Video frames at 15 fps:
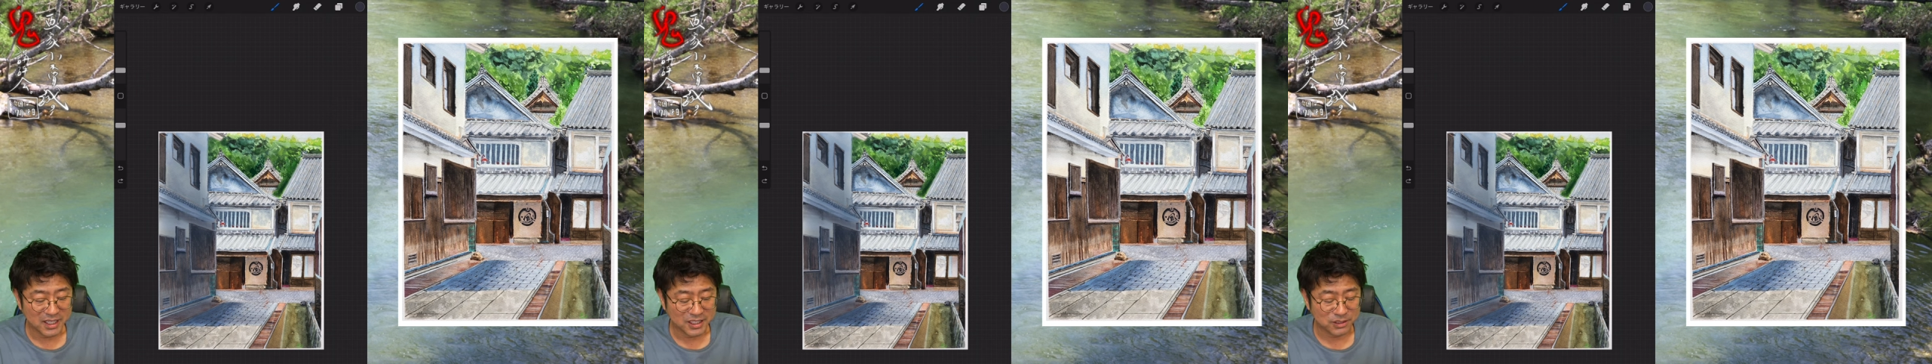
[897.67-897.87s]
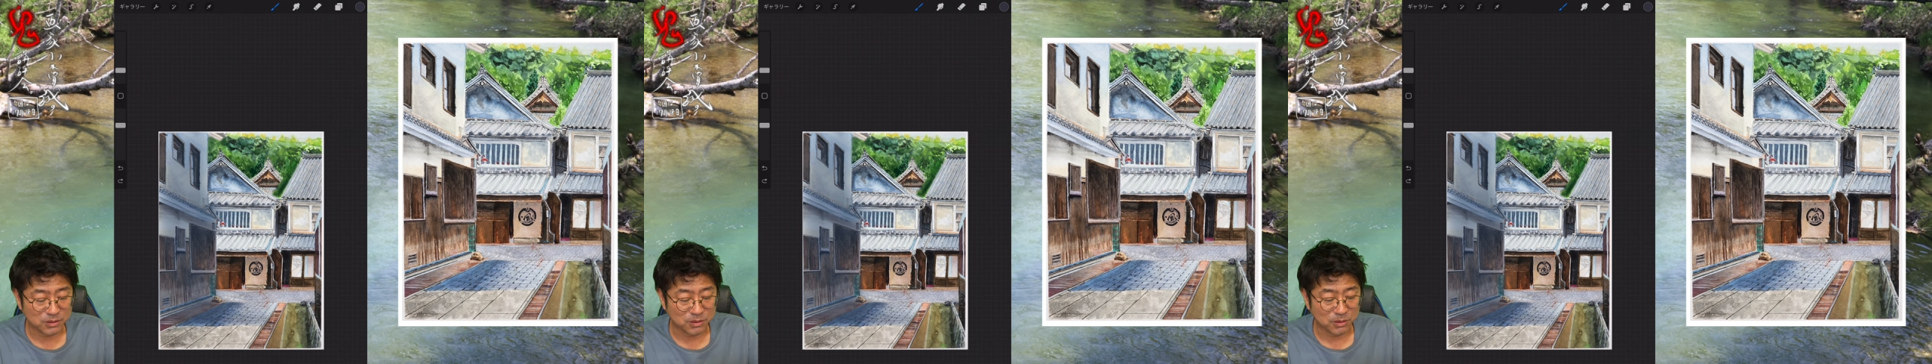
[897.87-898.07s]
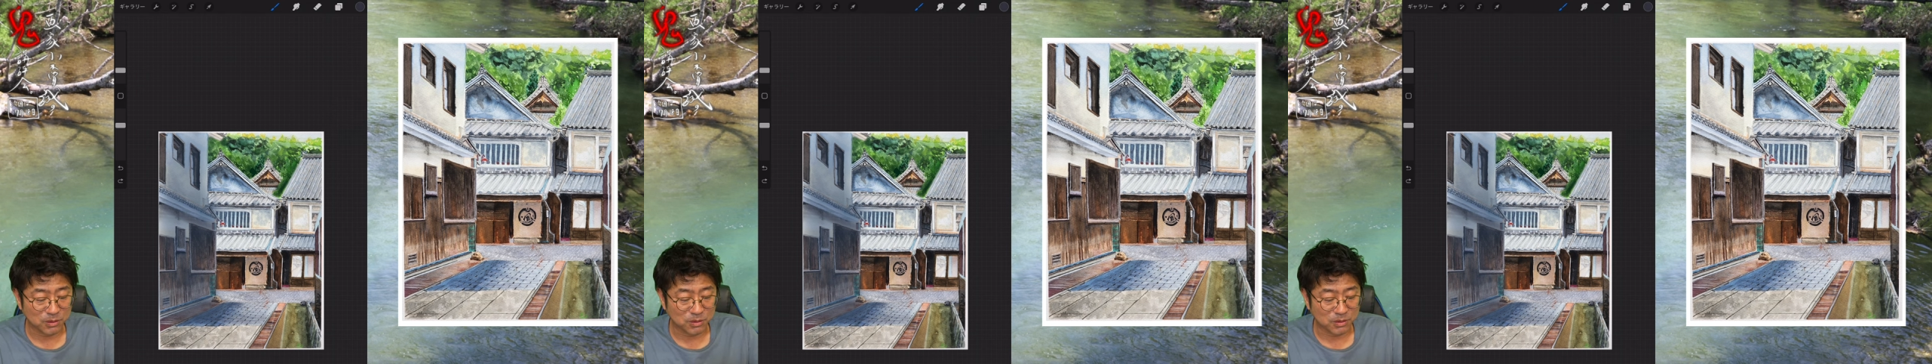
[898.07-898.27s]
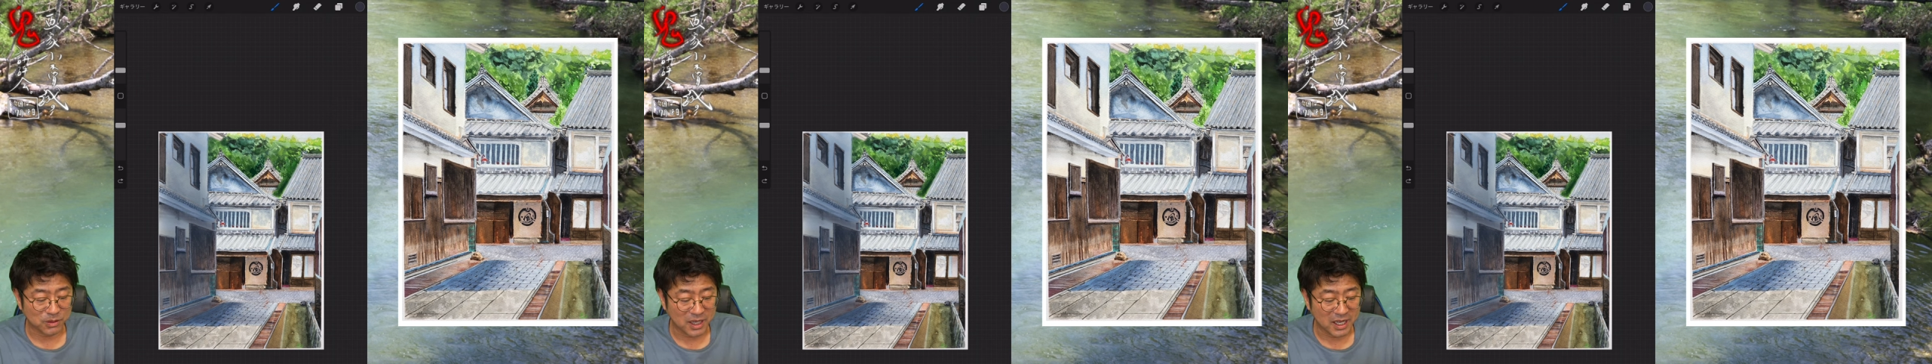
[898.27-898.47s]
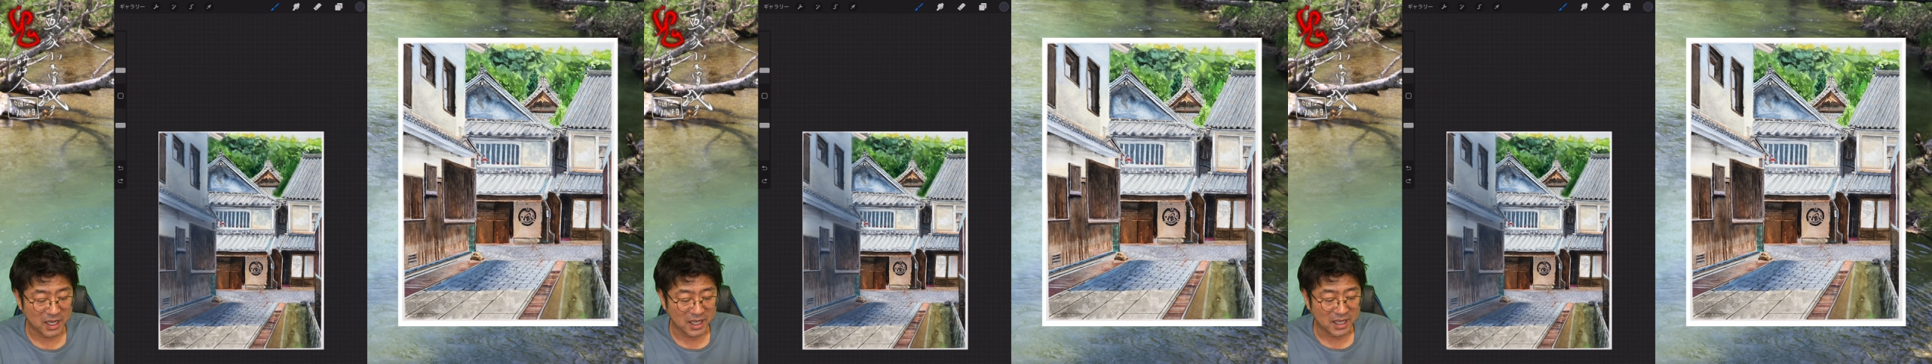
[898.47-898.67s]
いうところ
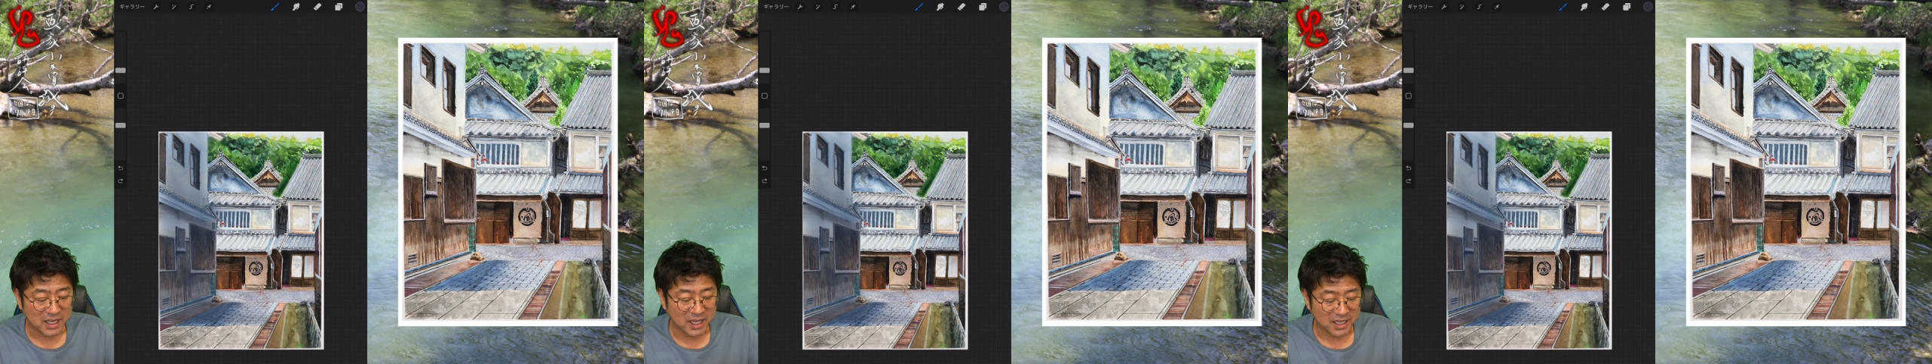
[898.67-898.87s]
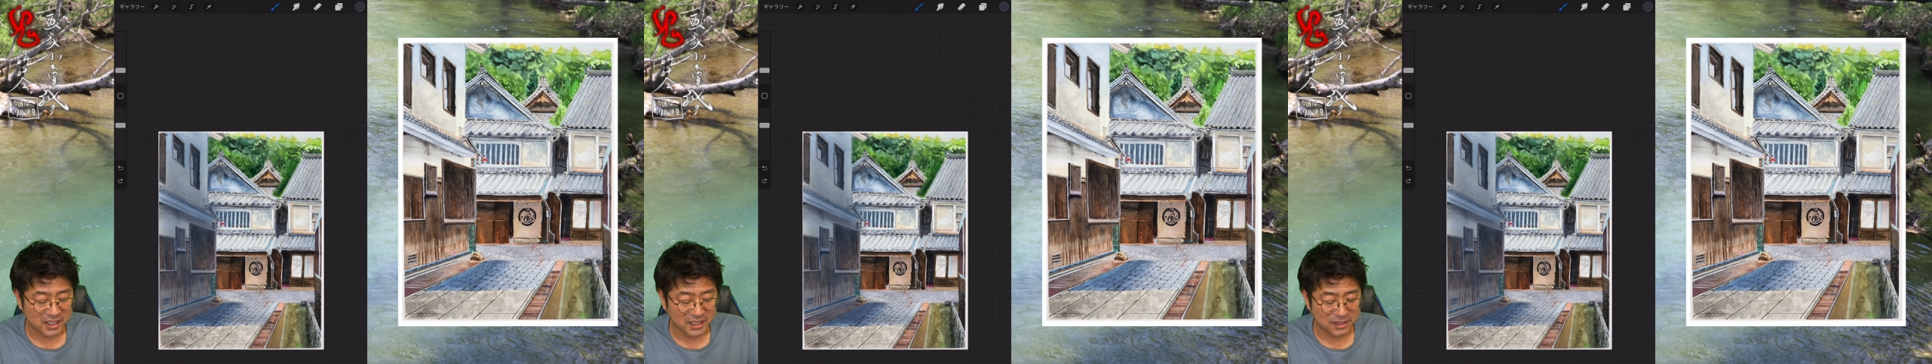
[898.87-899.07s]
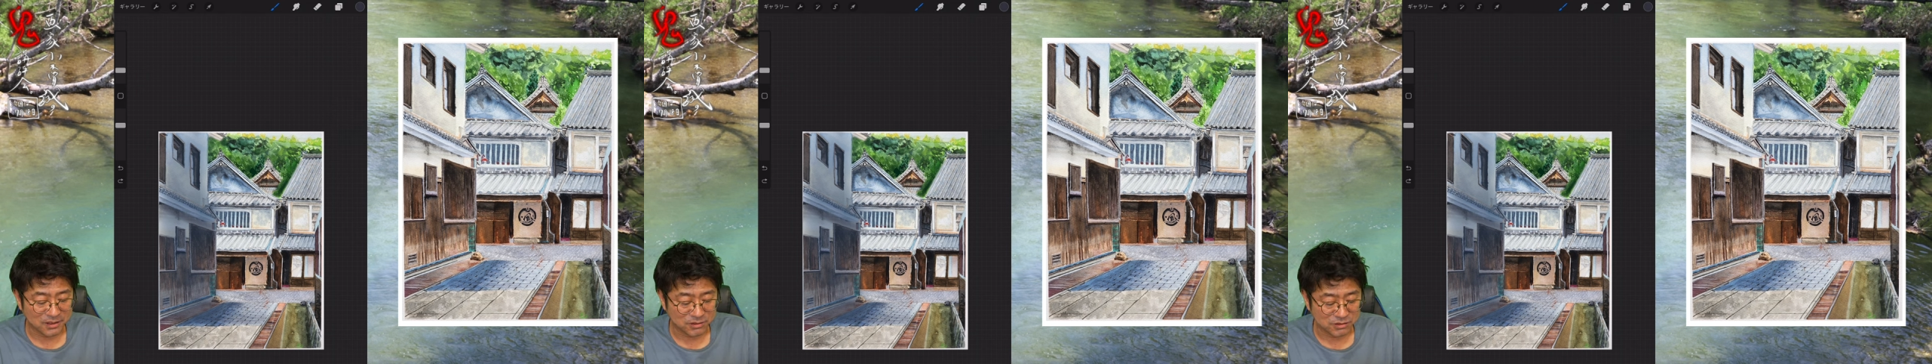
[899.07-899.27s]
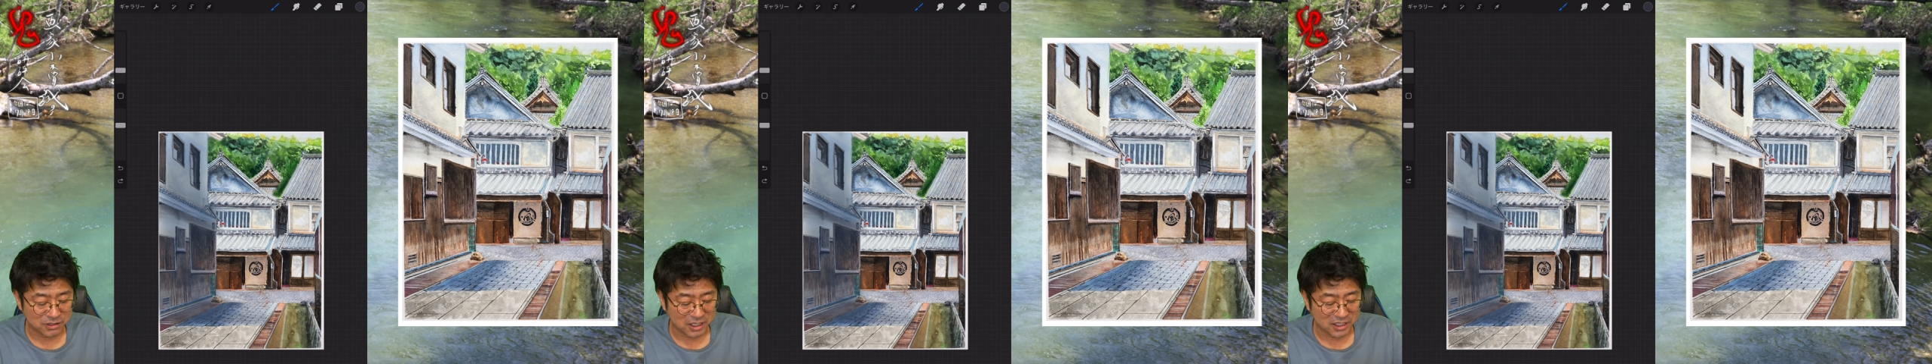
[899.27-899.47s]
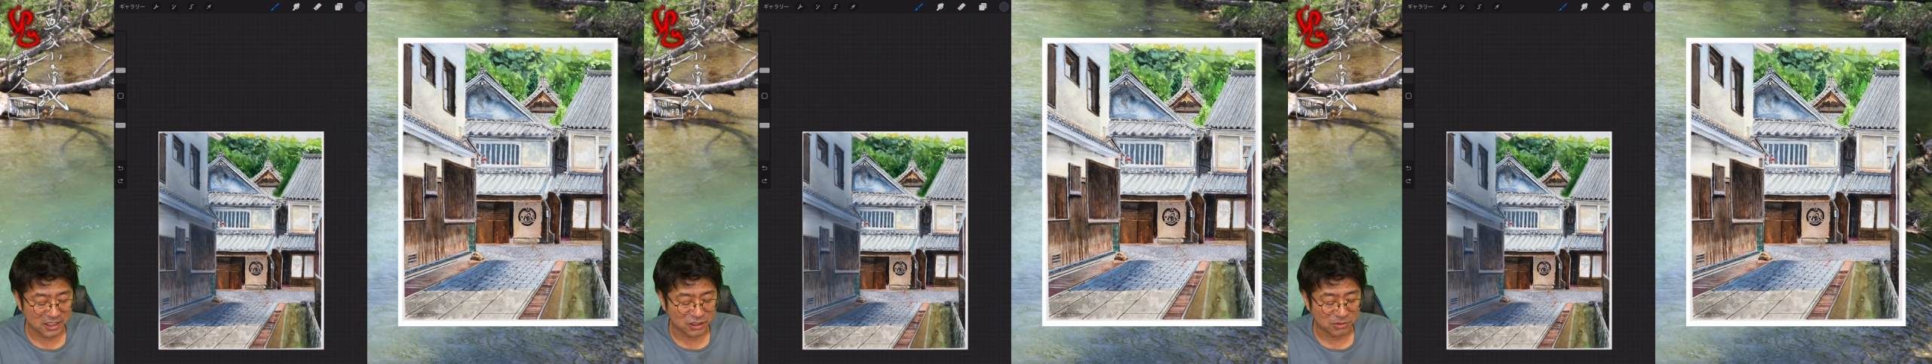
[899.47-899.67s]
が欠けてくる
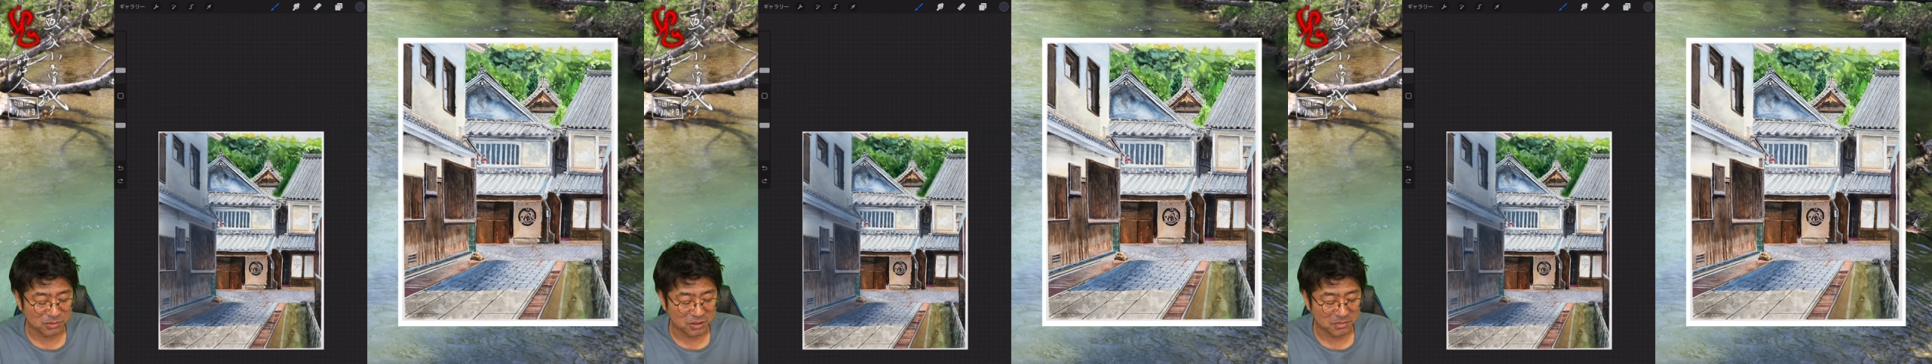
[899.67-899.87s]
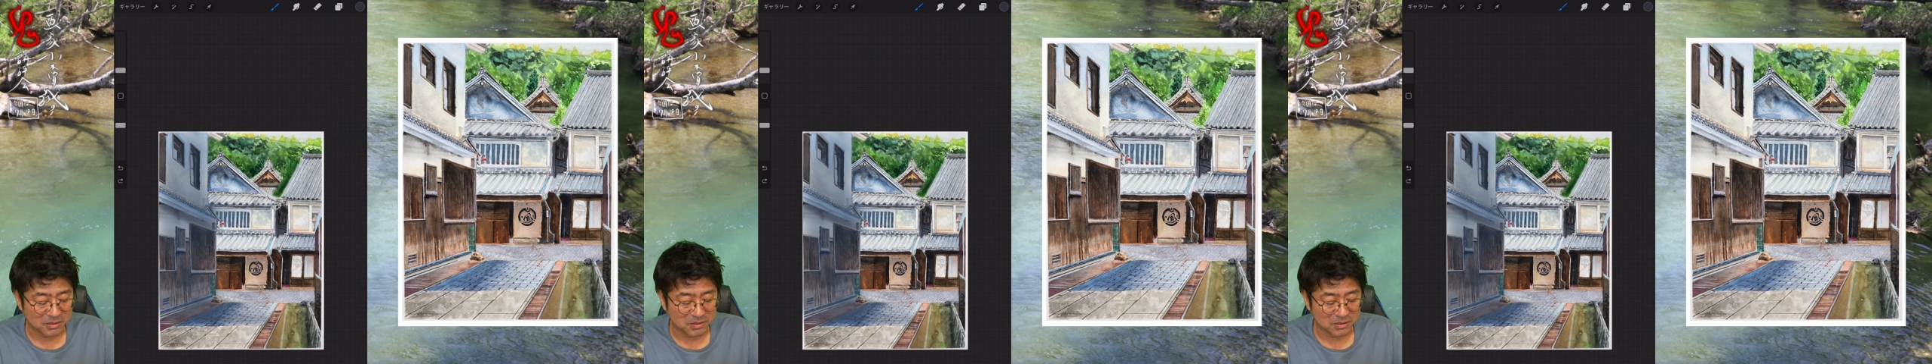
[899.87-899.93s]
かなと思い